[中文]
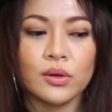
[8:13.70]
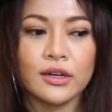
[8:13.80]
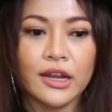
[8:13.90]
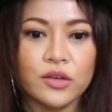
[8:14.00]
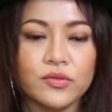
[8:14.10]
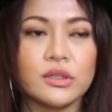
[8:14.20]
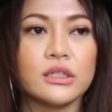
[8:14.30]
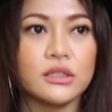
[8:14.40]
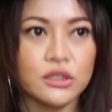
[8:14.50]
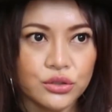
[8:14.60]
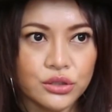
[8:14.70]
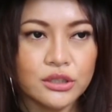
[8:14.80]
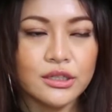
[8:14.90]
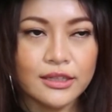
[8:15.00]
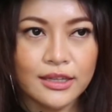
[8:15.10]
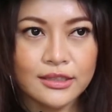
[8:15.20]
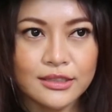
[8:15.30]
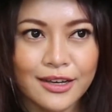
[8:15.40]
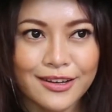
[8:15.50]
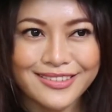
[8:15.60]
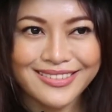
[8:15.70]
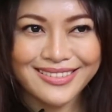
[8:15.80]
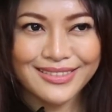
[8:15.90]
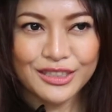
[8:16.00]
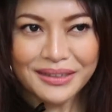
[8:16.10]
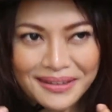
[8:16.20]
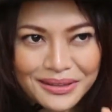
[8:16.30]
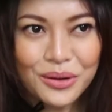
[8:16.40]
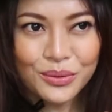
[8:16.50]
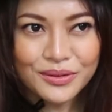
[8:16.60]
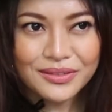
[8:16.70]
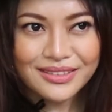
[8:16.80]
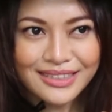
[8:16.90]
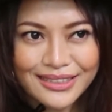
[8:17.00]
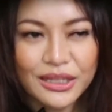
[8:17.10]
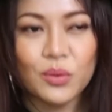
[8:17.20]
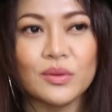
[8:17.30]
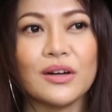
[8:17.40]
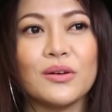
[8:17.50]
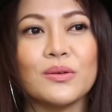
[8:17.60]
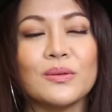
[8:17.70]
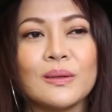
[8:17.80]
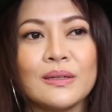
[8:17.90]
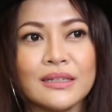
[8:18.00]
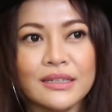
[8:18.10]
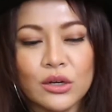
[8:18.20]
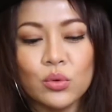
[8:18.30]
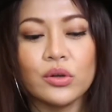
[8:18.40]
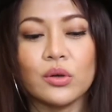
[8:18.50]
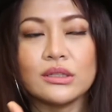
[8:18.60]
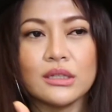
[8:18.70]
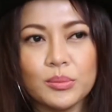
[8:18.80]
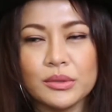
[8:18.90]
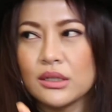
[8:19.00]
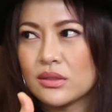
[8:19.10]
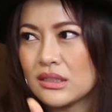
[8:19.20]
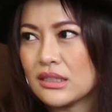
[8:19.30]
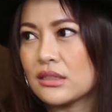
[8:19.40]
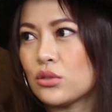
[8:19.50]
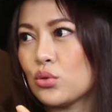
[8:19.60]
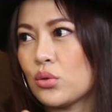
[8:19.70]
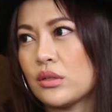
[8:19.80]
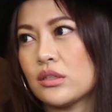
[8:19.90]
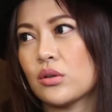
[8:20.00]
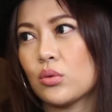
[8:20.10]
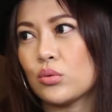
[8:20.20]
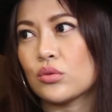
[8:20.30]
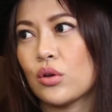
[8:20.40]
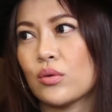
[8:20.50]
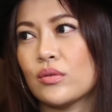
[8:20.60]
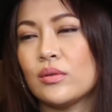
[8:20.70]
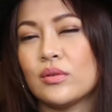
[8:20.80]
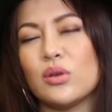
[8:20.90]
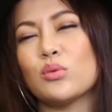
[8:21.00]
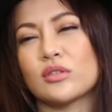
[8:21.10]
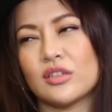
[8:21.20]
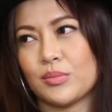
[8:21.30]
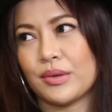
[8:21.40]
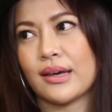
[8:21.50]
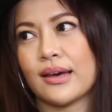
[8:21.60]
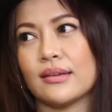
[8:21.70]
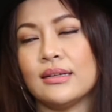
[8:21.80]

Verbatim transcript: life 的形式让大家看到我、听到我，然后跟我有一些比较近距离的互动，因为我特别爱。